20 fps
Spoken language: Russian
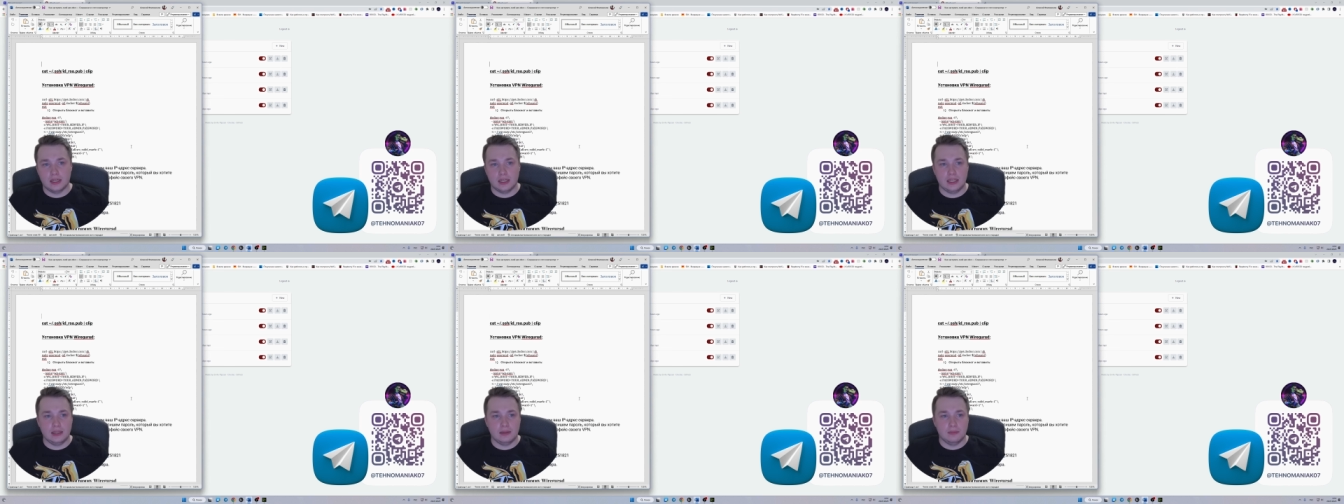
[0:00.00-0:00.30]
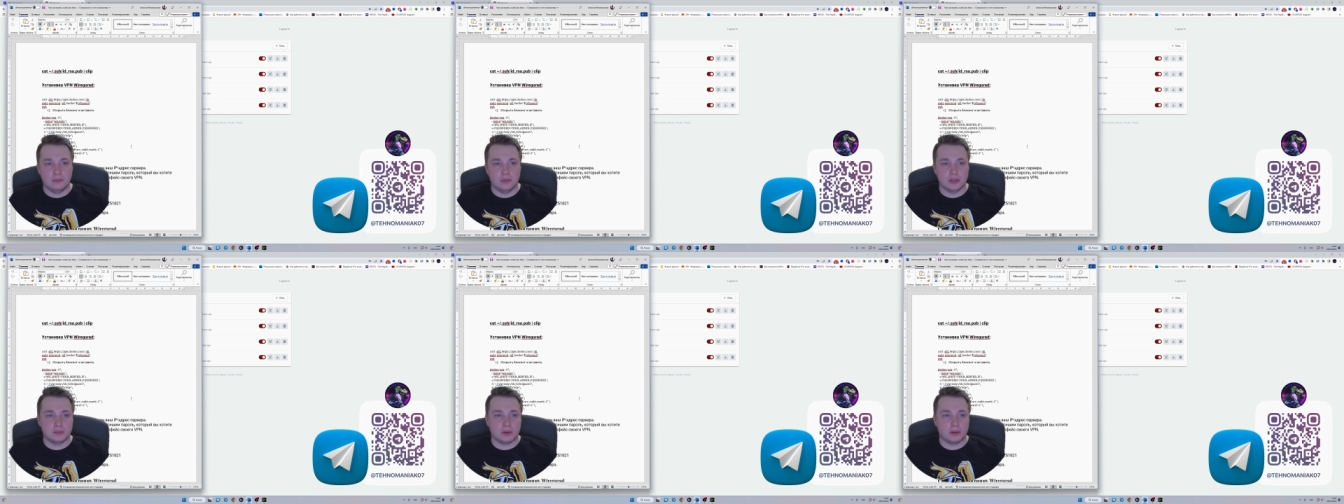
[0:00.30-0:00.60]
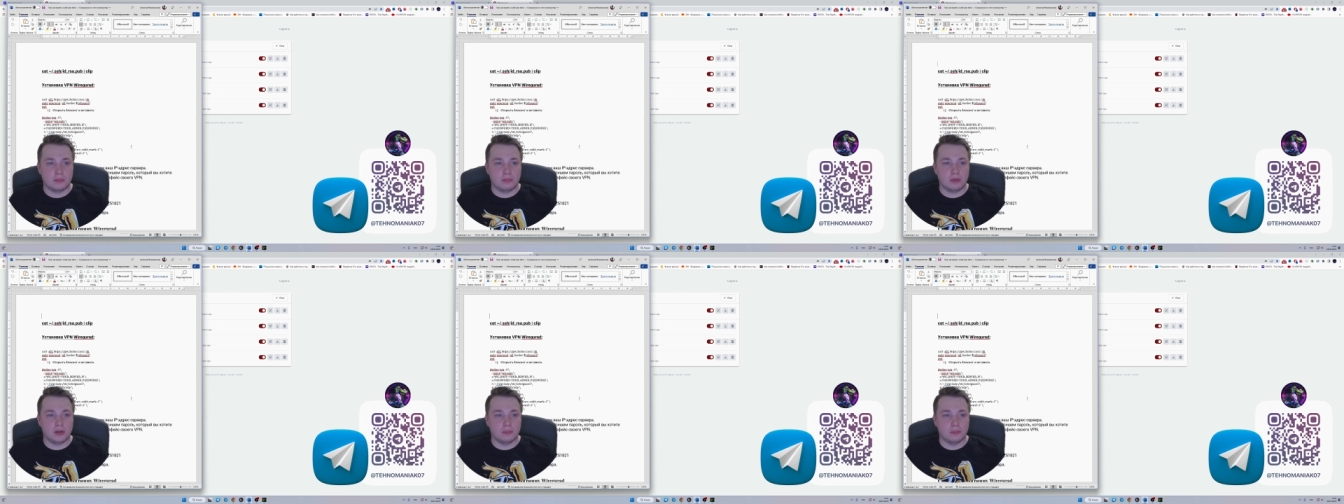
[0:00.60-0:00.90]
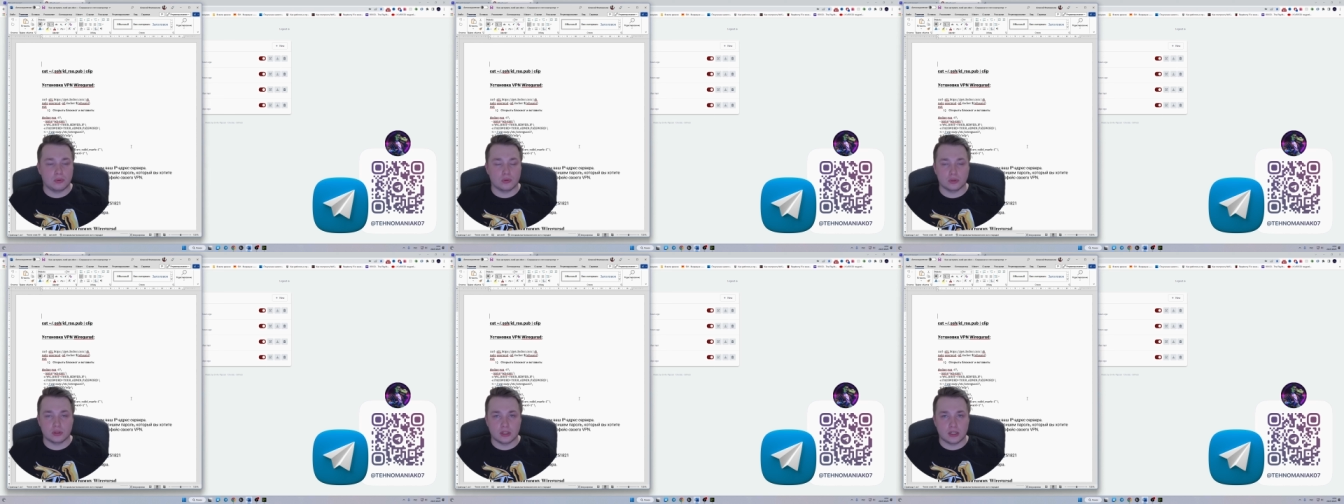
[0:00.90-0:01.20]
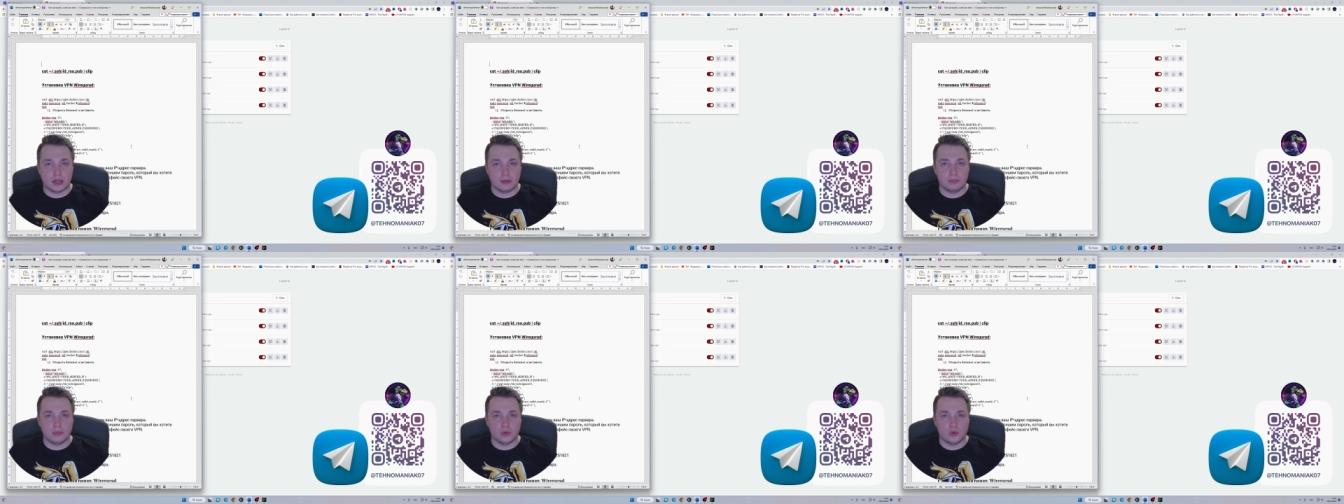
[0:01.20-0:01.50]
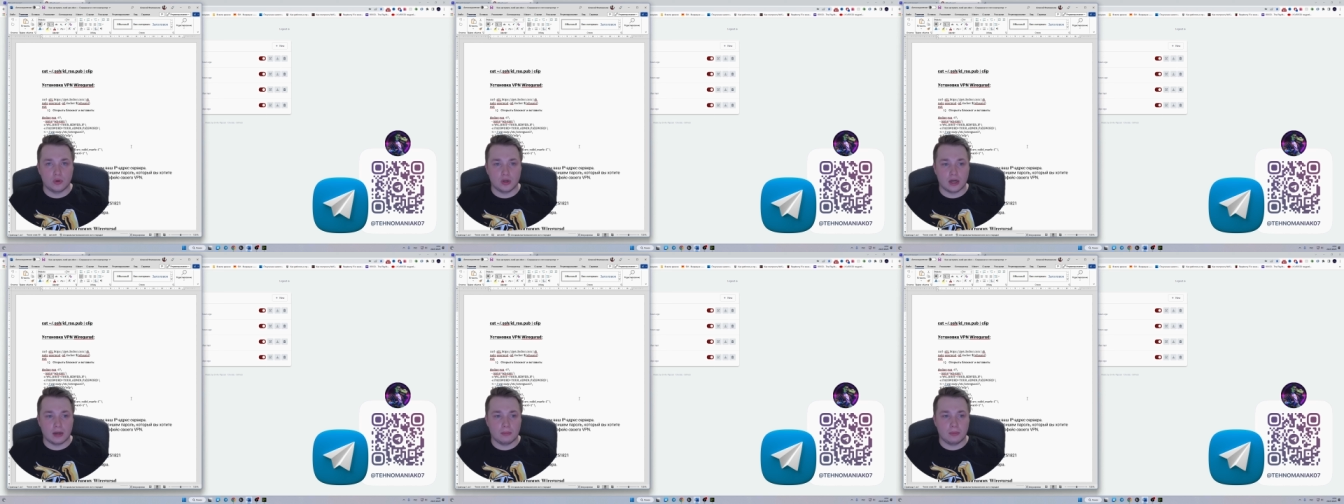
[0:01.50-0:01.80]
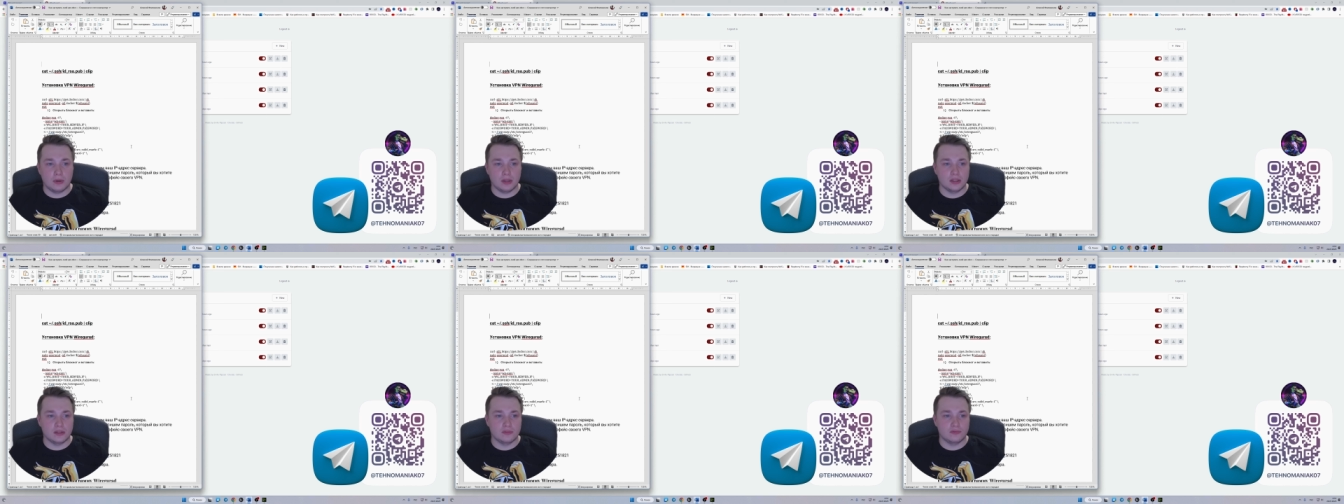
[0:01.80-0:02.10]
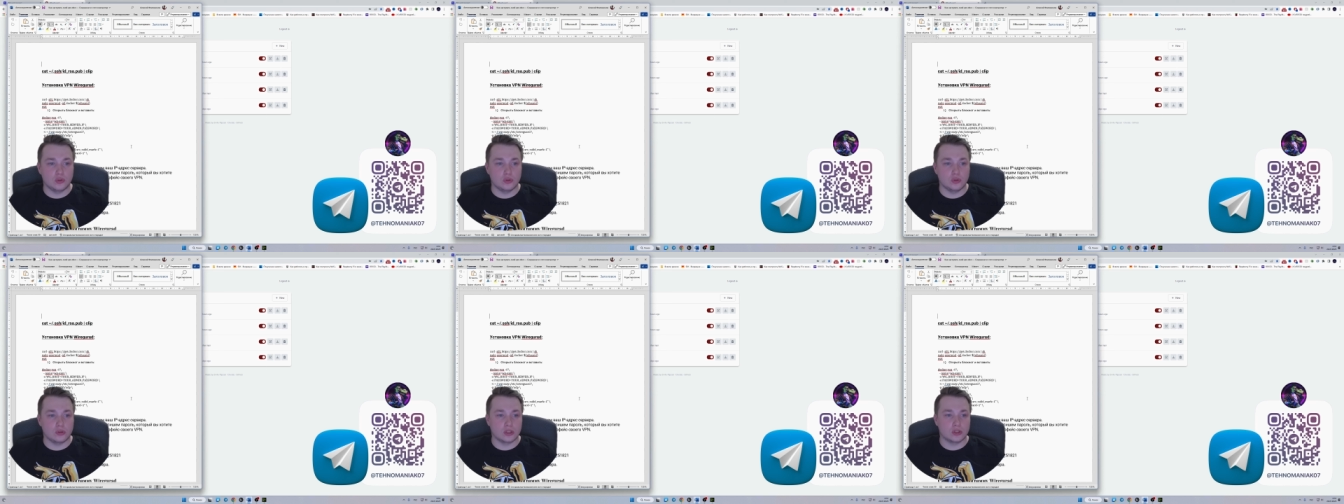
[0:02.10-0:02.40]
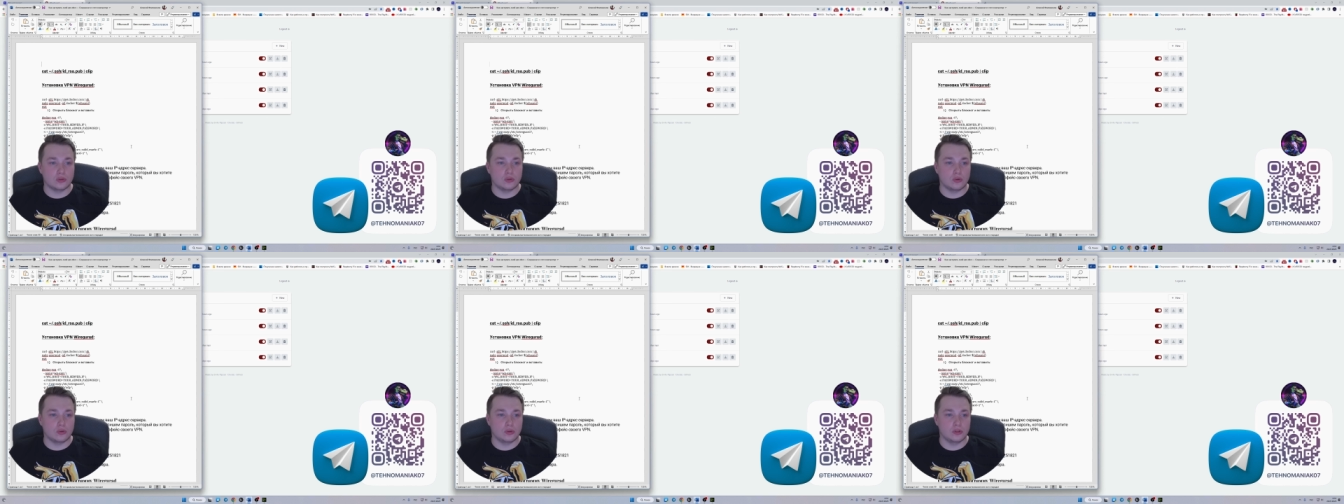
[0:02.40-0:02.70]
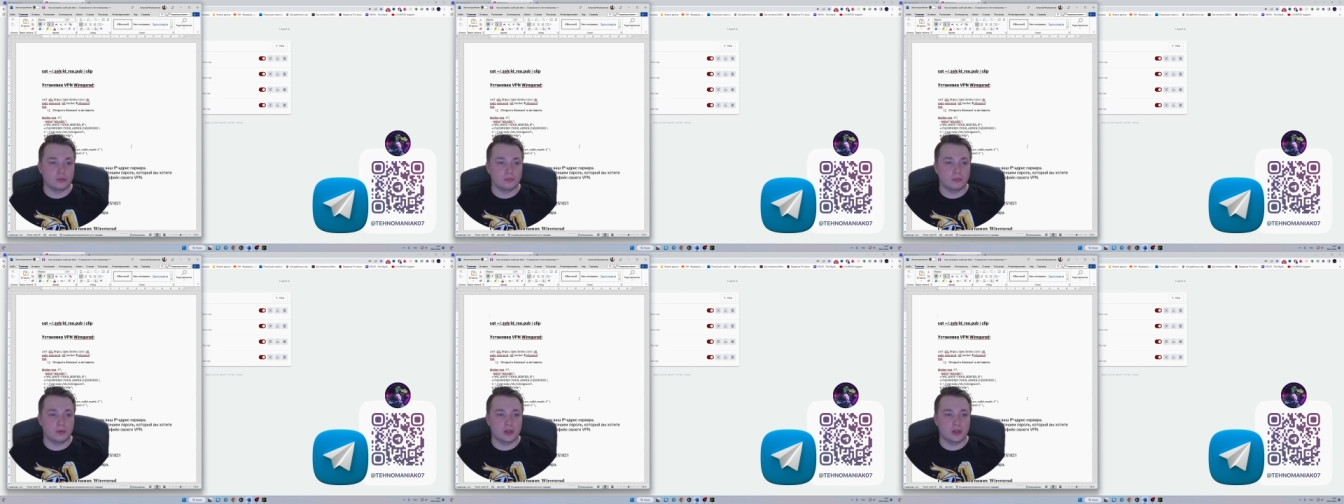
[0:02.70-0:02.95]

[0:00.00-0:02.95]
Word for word: и без проблем просто копируя команды все настроить.